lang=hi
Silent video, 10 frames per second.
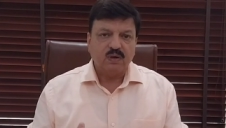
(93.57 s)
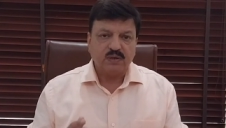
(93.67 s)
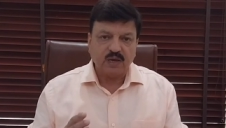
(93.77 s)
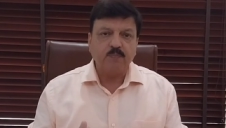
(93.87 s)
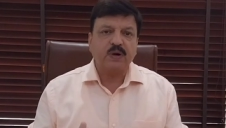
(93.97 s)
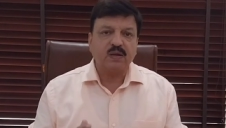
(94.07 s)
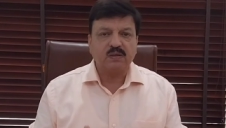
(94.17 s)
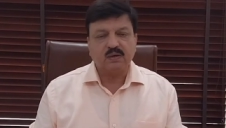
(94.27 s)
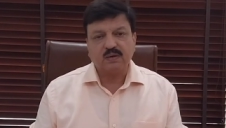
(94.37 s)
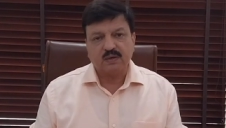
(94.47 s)
यही
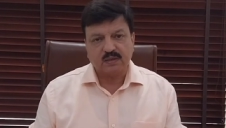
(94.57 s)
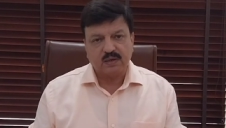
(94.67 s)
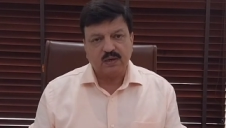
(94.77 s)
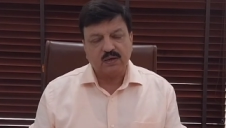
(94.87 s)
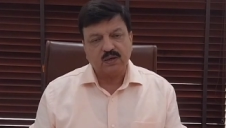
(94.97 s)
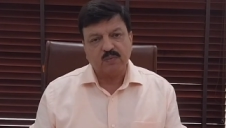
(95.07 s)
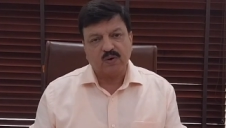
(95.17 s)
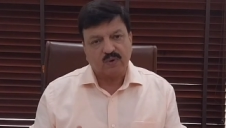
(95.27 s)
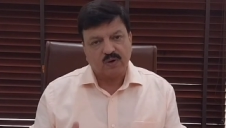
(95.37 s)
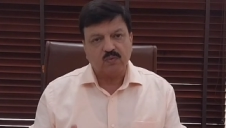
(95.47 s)
प्रार्थना करते हैं कि
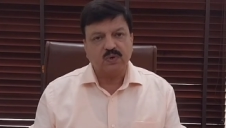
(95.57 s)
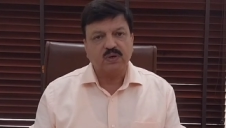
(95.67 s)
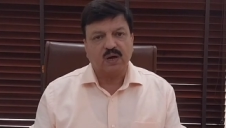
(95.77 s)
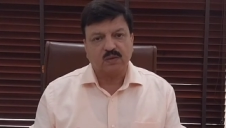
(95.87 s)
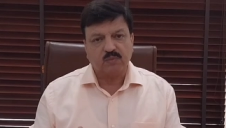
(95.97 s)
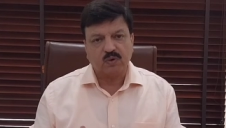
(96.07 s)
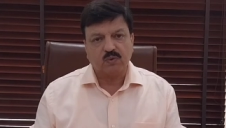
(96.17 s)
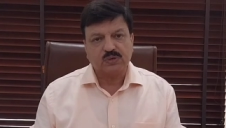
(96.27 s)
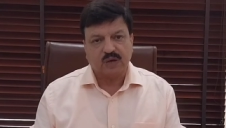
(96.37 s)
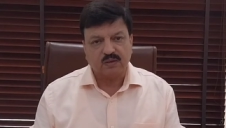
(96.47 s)
भगवान उनकी आत्मा
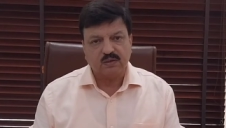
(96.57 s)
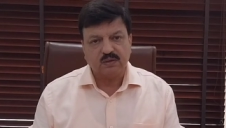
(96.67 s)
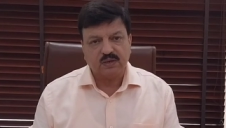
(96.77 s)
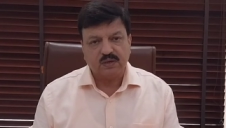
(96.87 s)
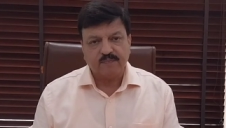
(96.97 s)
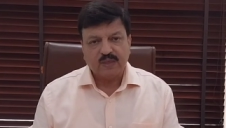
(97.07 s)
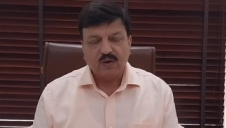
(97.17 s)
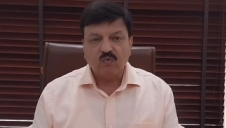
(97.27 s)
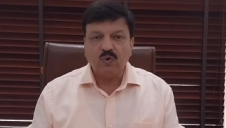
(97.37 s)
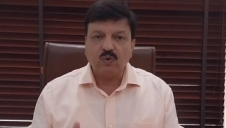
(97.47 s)
को शांति दे
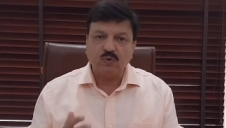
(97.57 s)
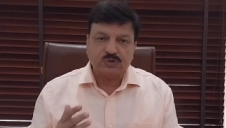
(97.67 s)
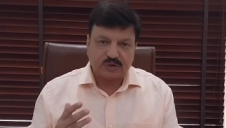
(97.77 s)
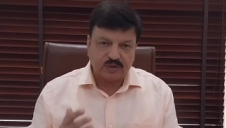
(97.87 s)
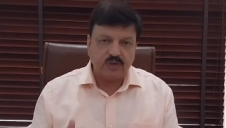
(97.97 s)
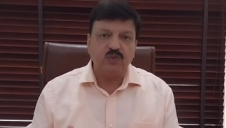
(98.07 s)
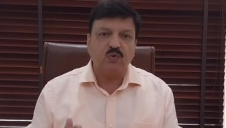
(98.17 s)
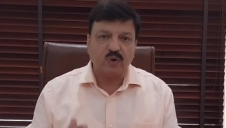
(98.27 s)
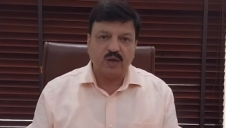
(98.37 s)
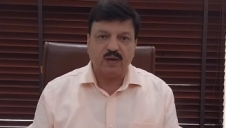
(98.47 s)
वो लोग शहीद
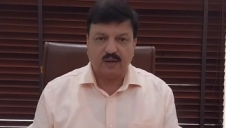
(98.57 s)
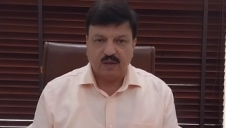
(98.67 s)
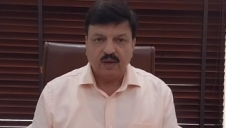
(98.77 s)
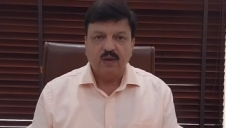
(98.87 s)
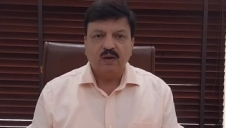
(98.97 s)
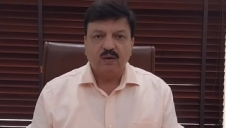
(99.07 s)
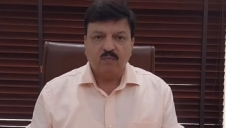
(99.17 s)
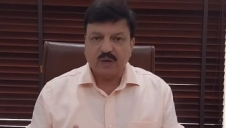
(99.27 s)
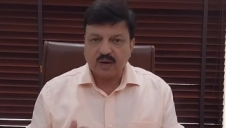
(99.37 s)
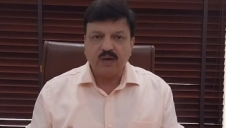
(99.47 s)
हुए हैं
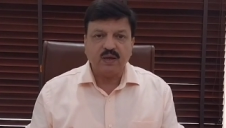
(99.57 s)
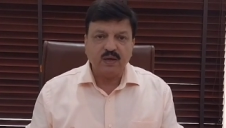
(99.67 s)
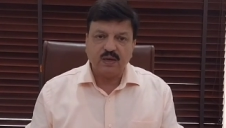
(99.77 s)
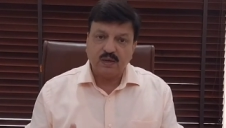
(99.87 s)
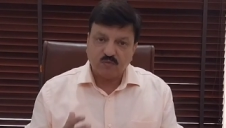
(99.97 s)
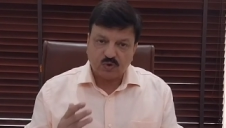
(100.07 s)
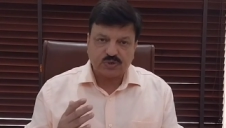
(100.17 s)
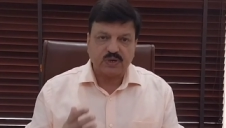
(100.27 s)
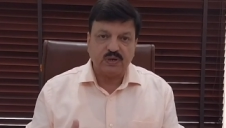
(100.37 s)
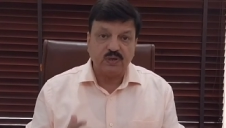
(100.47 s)
मरे नहीं हैं वो
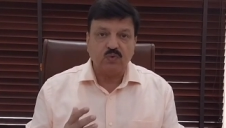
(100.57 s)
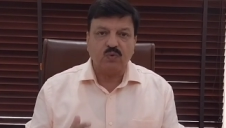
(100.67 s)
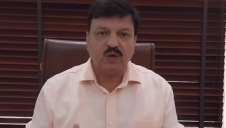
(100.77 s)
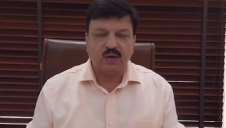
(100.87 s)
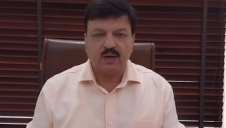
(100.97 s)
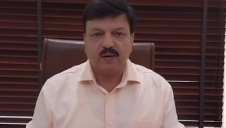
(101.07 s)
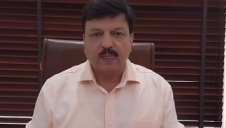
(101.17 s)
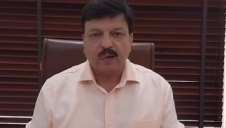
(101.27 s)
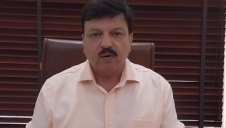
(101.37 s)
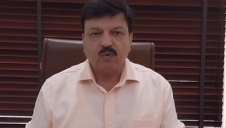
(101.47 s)
शहीद हुए हैं
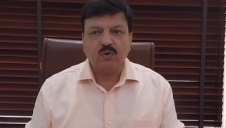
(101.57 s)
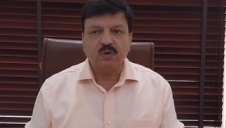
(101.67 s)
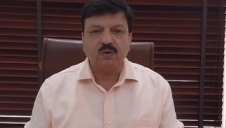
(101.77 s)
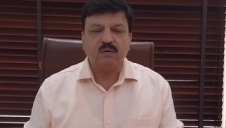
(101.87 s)
और